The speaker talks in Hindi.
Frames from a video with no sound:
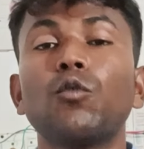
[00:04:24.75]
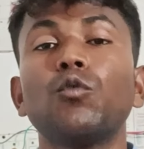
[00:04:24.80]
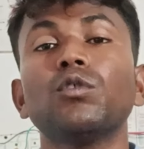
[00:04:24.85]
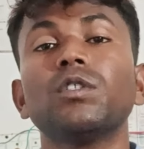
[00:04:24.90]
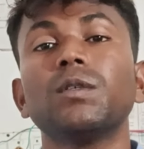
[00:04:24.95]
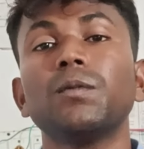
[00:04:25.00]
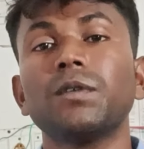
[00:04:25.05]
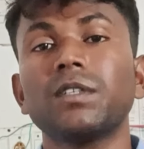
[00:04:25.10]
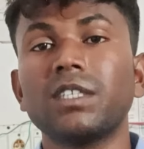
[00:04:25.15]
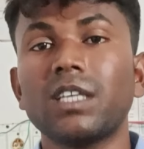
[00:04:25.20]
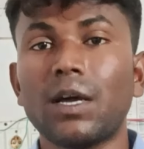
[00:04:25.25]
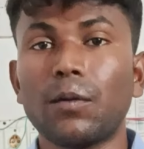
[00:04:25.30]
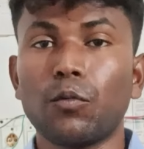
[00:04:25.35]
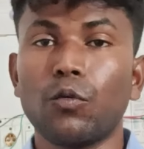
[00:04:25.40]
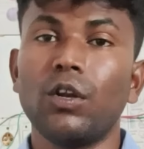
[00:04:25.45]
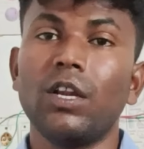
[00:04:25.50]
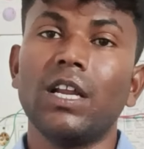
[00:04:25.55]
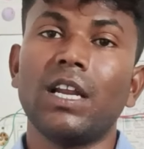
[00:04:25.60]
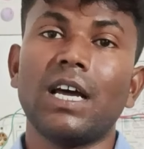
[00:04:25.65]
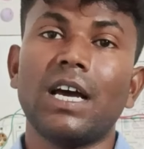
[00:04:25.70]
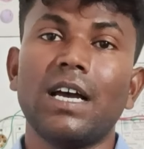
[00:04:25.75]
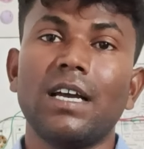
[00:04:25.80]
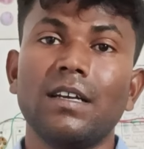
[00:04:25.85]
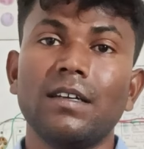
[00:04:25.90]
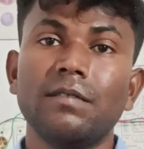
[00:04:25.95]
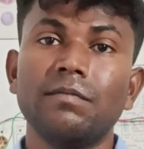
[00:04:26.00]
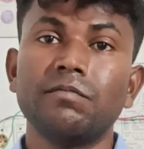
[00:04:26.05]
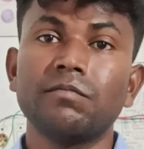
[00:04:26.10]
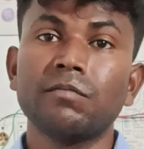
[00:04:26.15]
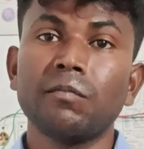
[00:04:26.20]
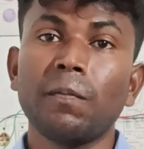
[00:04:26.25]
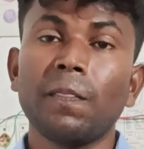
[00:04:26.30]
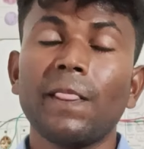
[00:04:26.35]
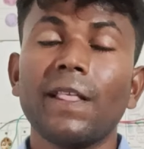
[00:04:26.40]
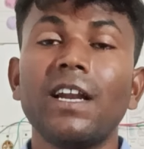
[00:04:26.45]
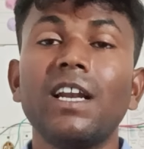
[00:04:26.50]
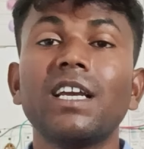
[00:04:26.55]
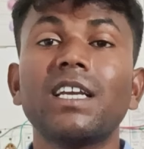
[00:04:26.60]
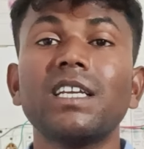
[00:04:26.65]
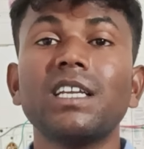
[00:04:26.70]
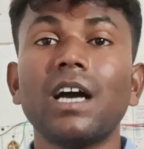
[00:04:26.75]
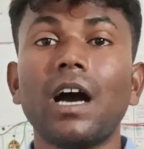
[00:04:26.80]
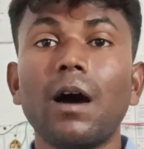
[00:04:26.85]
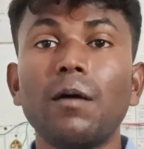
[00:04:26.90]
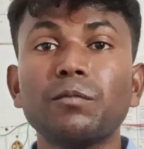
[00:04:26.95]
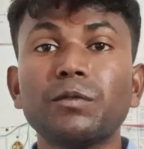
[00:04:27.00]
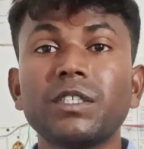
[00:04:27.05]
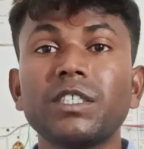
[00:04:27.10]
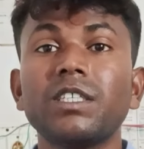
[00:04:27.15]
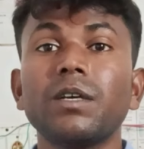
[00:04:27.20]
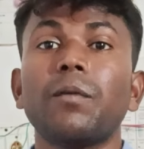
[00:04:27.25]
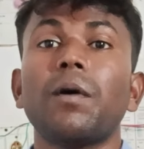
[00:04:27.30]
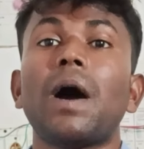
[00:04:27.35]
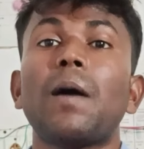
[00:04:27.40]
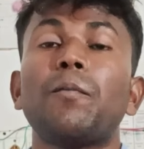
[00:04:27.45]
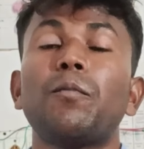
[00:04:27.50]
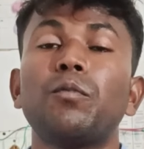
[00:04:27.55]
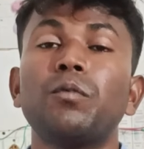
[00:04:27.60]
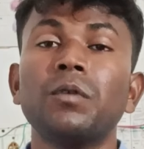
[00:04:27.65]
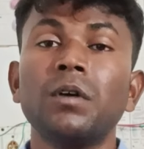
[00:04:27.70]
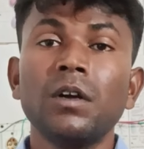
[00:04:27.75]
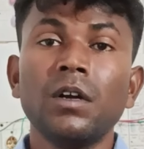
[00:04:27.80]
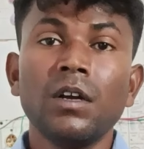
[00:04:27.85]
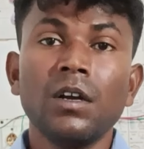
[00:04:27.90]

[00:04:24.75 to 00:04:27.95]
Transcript: कौन सी मशीन आपको लेना है लेकिन हमसे जब आप